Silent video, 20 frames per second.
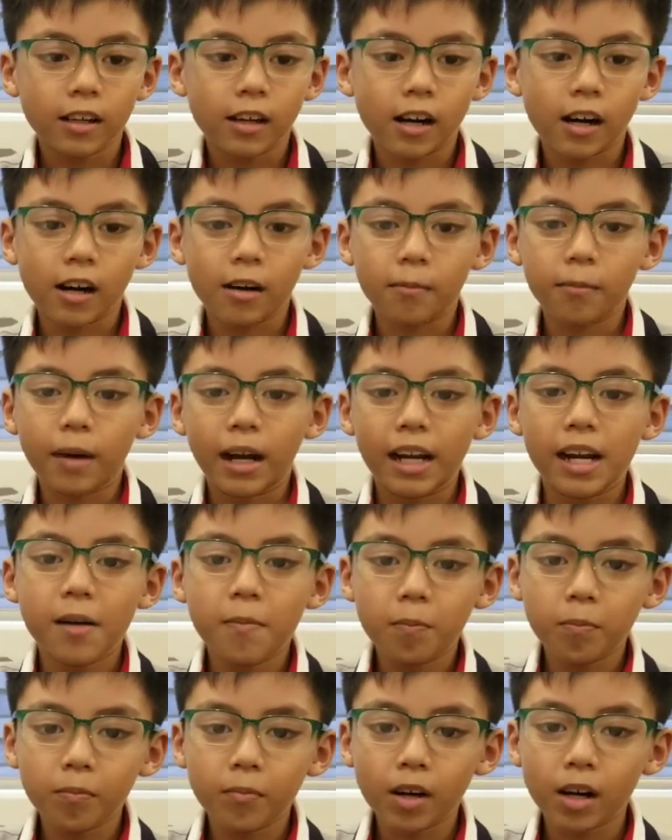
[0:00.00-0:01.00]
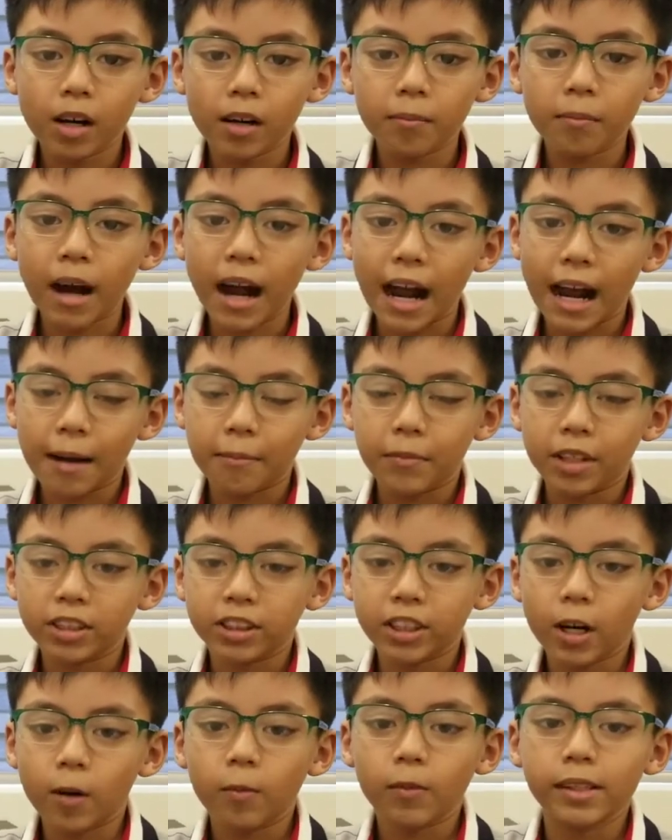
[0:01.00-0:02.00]
à mày lớp 3 mà
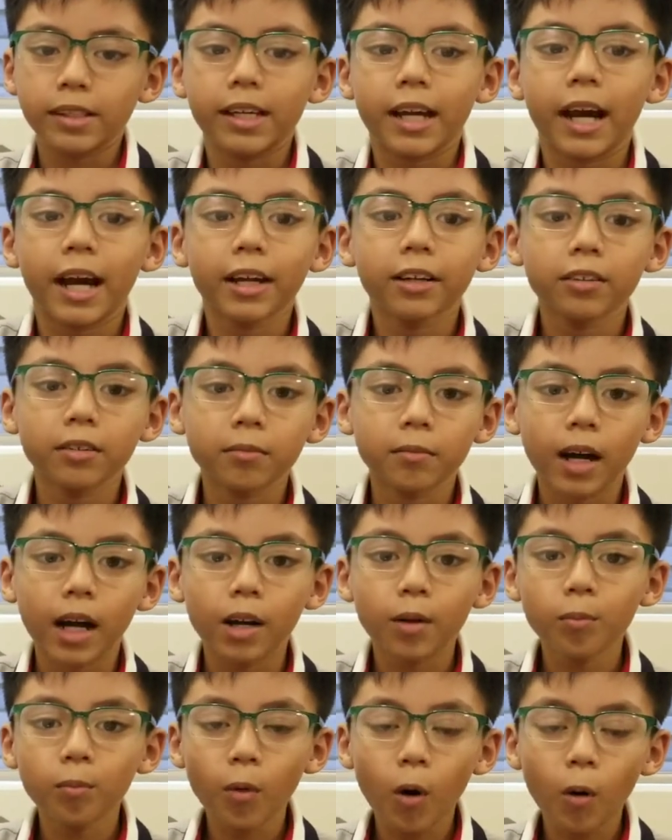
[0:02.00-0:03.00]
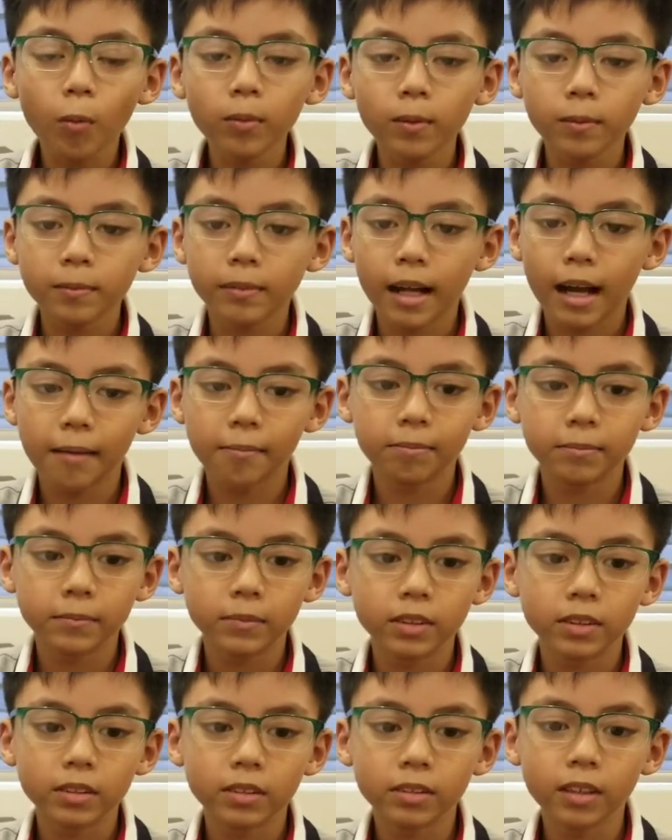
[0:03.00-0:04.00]
sao mày giải được bài lớp 4, lớp 5
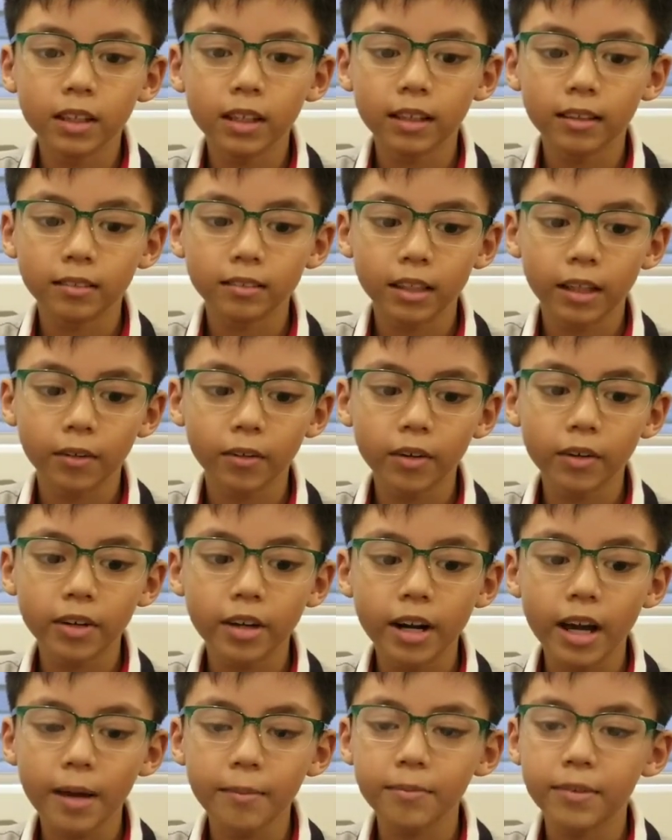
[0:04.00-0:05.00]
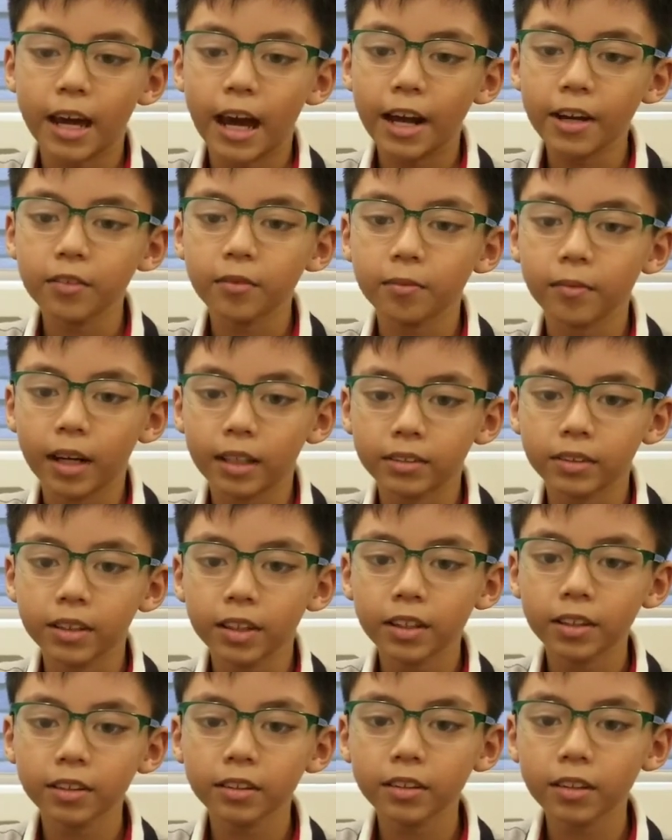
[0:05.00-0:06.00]
Sau đó hàng Tèo nó em giải được mà thôi
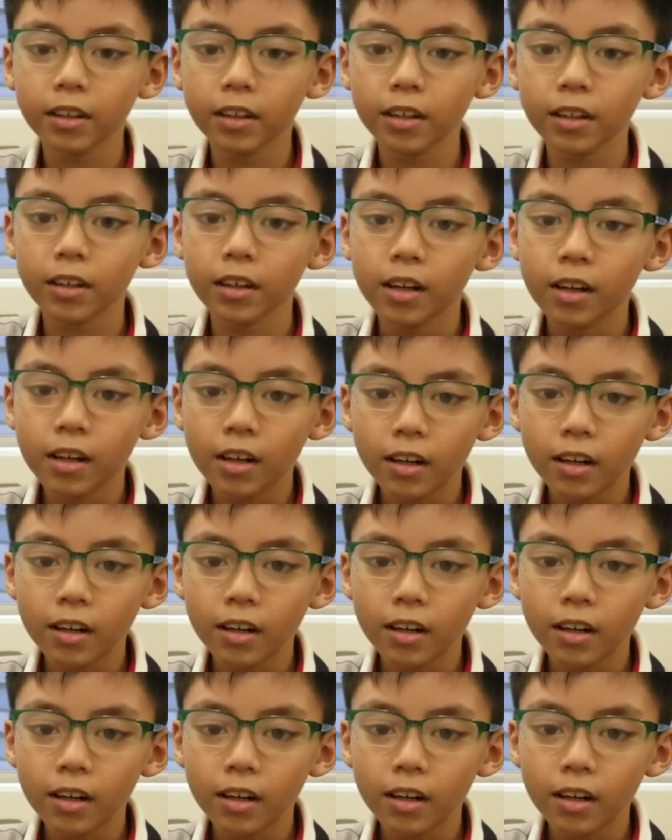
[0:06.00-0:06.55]
đó nó,